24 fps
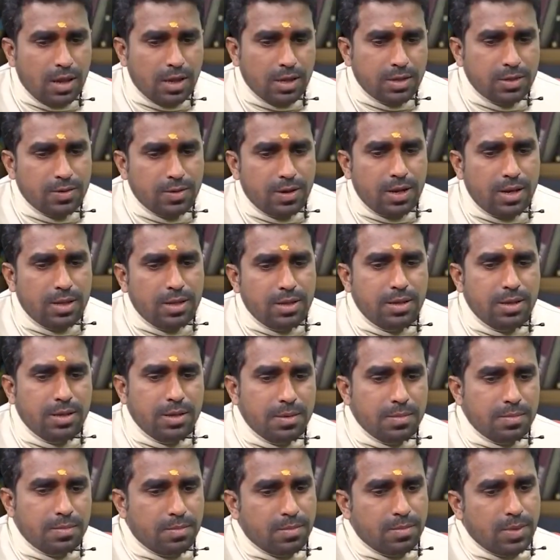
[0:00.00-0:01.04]
యాక్చువల్లీ అది
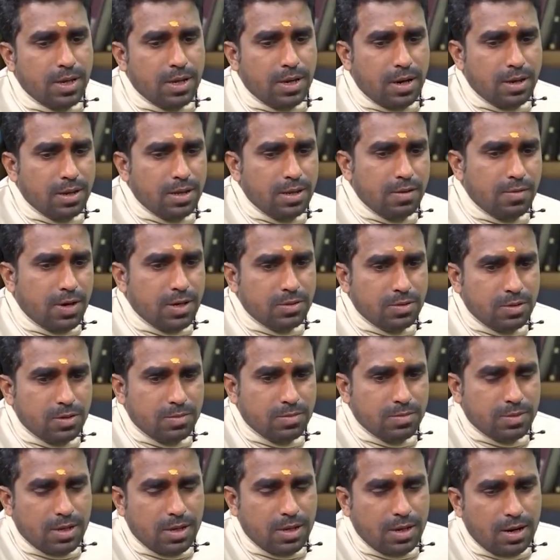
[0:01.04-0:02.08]
మీరు అన్నది
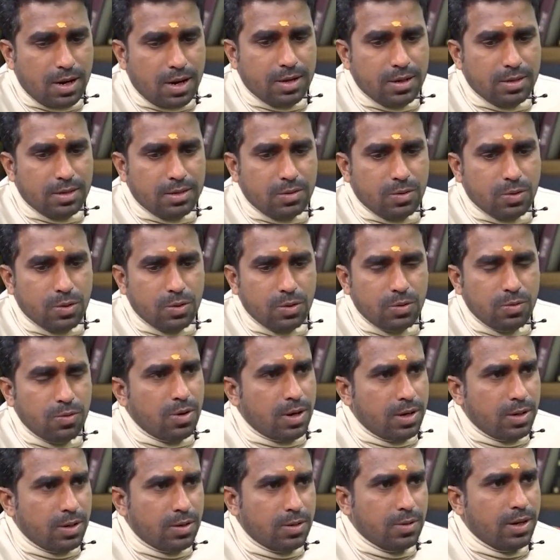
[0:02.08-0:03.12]
వాస్తవం సార్ అంటే గురువు
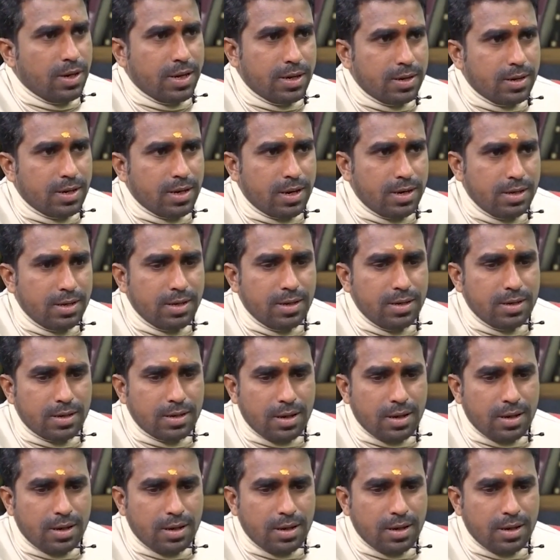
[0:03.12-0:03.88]
అంటూ లేరు కానీ